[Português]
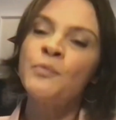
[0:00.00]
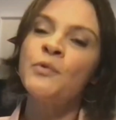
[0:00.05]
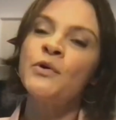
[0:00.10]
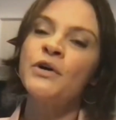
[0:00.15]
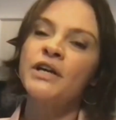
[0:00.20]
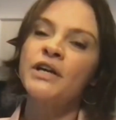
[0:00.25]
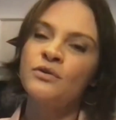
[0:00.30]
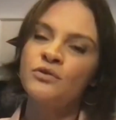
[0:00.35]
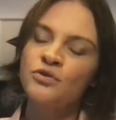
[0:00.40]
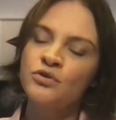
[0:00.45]

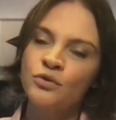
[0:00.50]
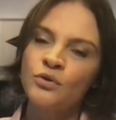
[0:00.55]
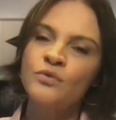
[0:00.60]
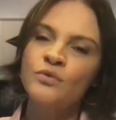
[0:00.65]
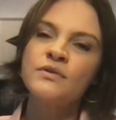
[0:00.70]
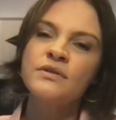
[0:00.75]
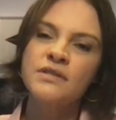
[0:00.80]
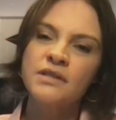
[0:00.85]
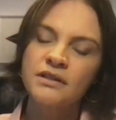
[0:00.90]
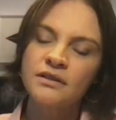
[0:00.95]
porque eu estou
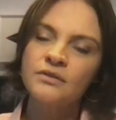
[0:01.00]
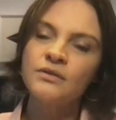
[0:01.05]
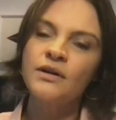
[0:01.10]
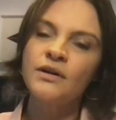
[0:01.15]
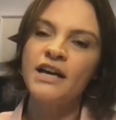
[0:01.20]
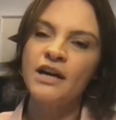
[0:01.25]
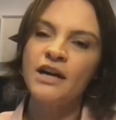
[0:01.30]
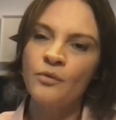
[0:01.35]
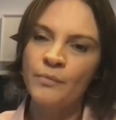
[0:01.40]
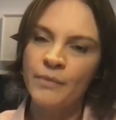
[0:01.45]
usando
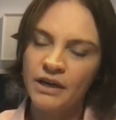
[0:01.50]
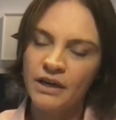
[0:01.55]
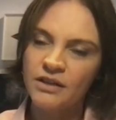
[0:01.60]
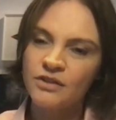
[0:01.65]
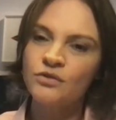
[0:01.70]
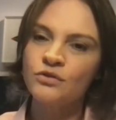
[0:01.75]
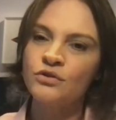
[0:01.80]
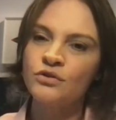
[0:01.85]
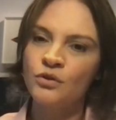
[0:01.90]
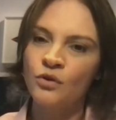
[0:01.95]

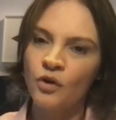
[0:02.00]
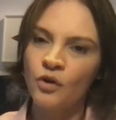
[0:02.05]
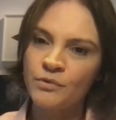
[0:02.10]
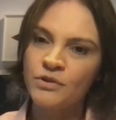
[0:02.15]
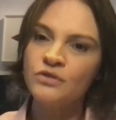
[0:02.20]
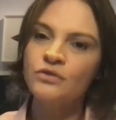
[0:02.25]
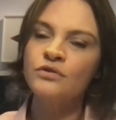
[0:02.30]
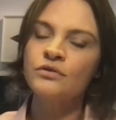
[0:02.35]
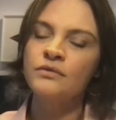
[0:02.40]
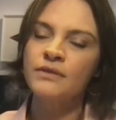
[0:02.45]
realmente os
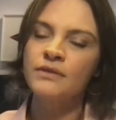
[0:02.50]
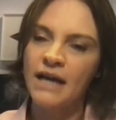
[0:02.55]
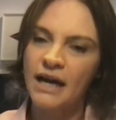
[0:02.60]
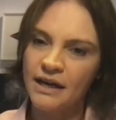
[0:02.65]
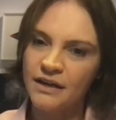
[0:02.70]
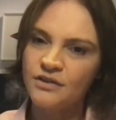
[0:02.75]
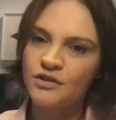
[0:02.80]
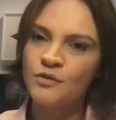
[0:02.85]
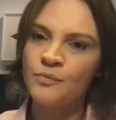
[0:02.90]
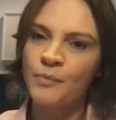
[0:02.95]
nomes dos
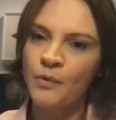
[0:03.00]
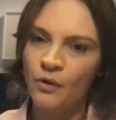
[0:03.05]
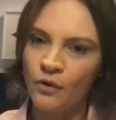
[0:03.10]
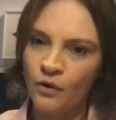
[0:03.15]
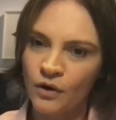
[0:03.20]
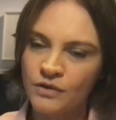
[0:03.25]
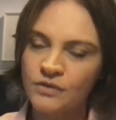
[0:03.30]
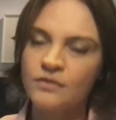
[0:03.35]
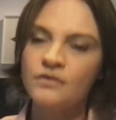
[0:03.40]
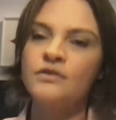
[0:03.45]
lugares de
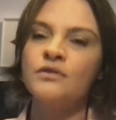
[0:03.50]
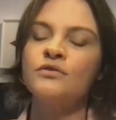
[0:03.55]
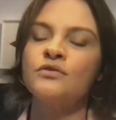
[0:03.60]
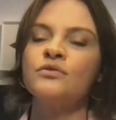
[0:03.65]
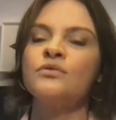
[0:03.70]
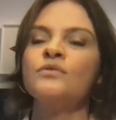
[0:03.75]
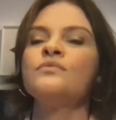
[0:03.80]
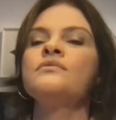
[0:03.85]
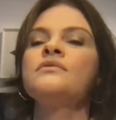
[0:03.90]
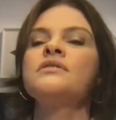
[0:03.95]
Poços, eu
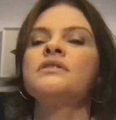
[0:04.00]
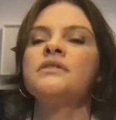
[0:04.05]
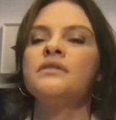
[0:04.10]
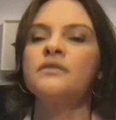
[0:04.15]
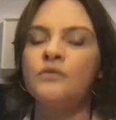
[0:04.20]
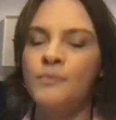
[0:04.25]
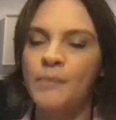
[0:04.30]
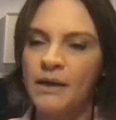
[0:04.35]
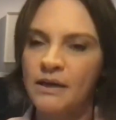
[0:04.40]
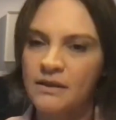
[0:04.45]
estou usando
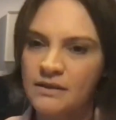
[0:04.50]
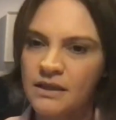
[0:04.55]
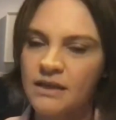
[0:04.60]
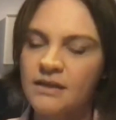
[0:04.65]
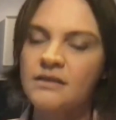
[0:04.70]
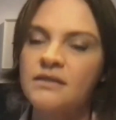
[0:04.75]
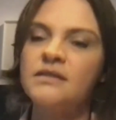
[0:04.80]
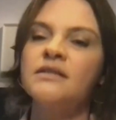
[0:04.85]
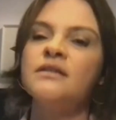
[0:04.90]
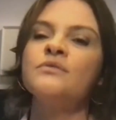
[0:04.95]
o Palace
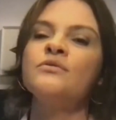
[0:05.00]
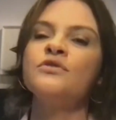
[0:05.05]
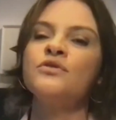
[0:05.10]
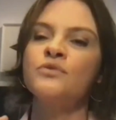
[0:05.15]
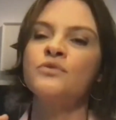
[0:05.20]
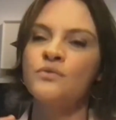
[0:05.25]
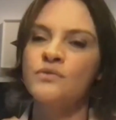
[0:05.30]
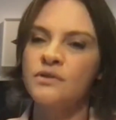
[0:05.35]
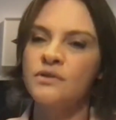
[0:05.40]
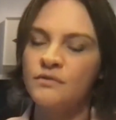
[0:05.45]
Cassino, eu
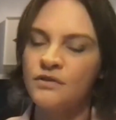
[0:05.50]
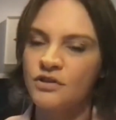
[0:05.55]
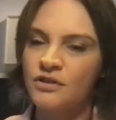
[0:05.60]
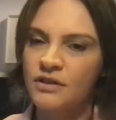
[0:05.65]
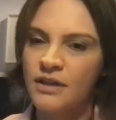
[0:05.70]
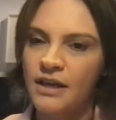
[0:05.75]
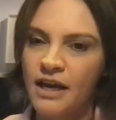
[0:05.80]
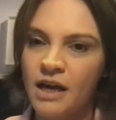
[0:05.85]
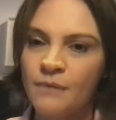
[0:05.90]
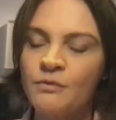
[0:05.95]
estou usando as
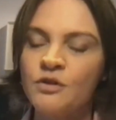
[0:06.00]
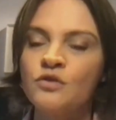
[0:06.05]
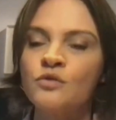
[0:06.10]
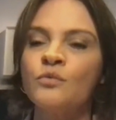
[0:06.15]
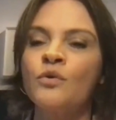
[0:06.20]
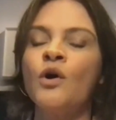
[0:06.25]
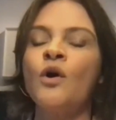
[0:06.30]
termas,